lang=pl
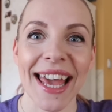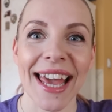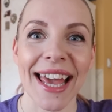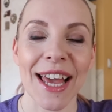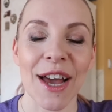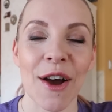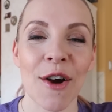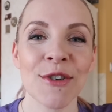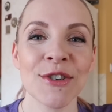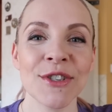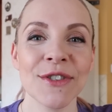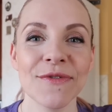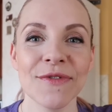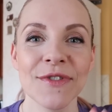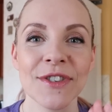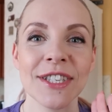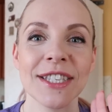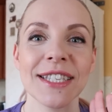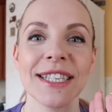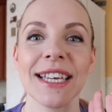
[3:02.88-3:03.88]
E,
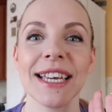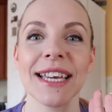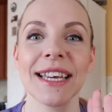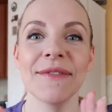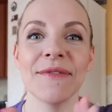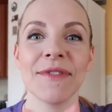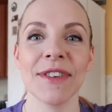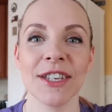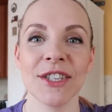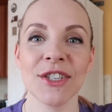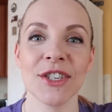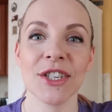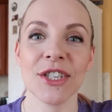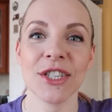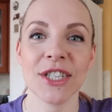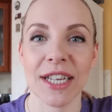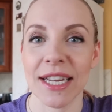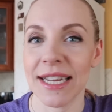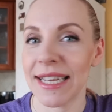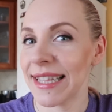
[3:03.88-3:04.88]
oczywiście wiecie,
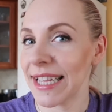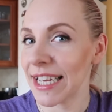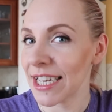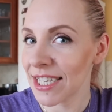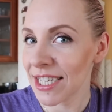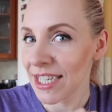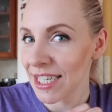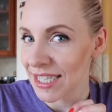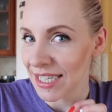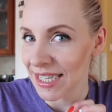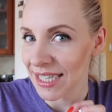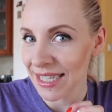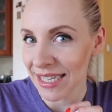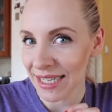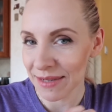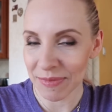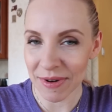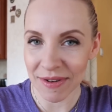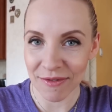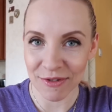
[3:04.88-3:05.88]
że nadszedł czas
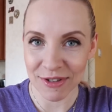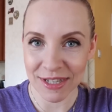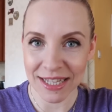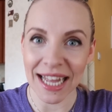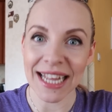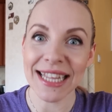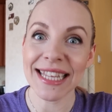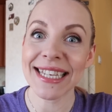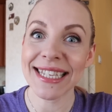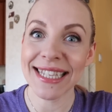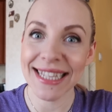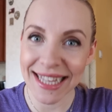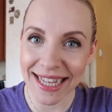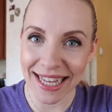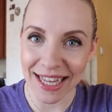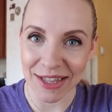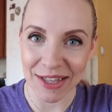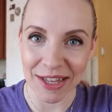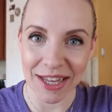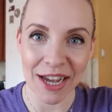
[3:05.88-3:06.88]
na sprawozdanie z
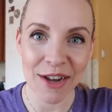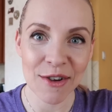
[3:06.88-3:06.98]
diety.